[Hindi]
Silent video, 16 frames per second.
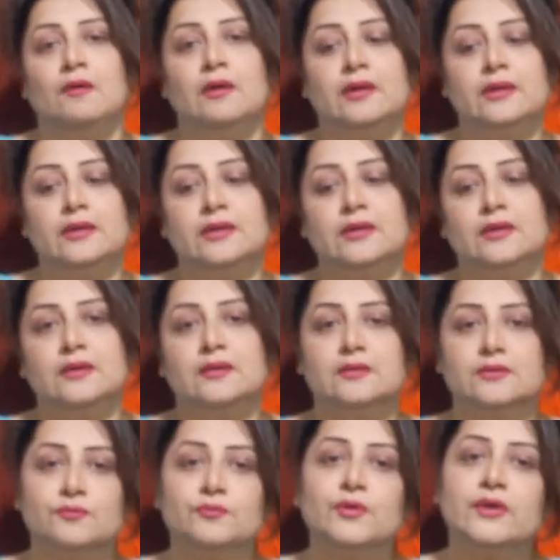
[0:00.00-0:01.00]
और
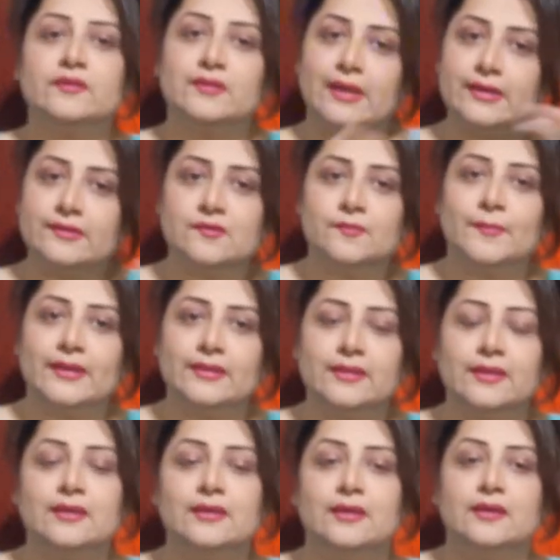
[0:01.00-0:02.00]
क्योंकि जाहिर सी
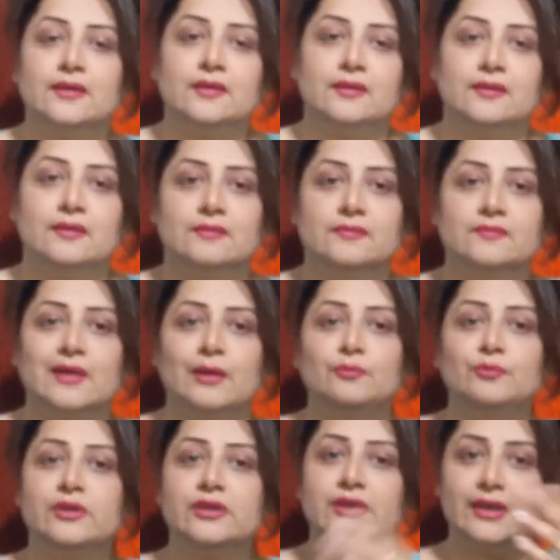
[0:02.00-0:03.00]
बात है ये
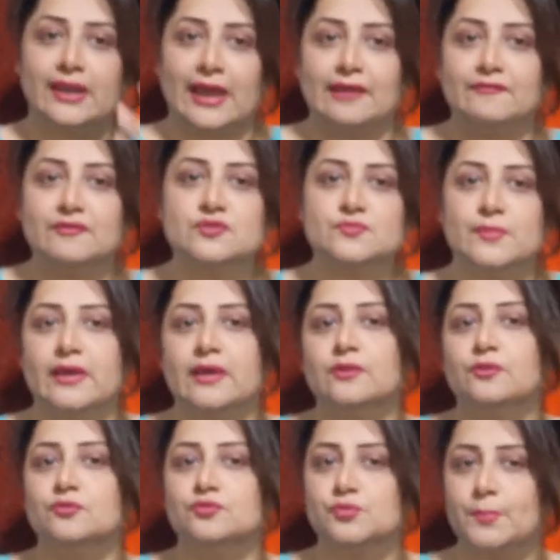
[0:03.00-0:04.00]
साउथ इंडियन लैंग्वेज में
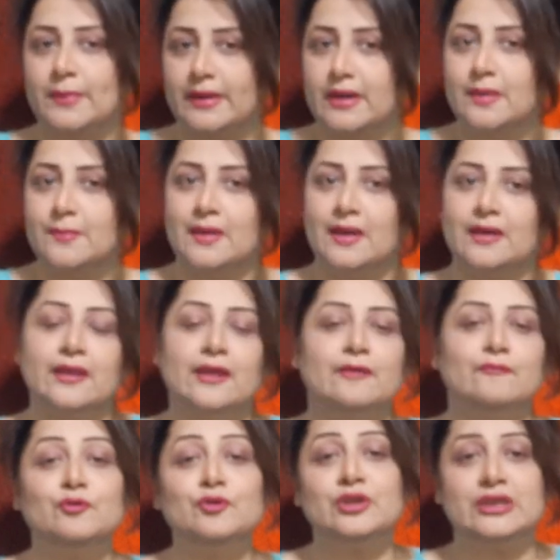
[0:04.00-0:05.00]
है तो जो पढ़ने में आ रहा
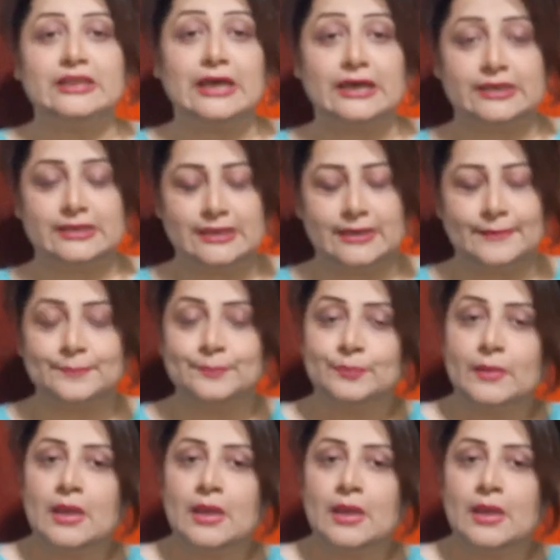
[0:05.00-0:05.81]
है वो कीदा ही है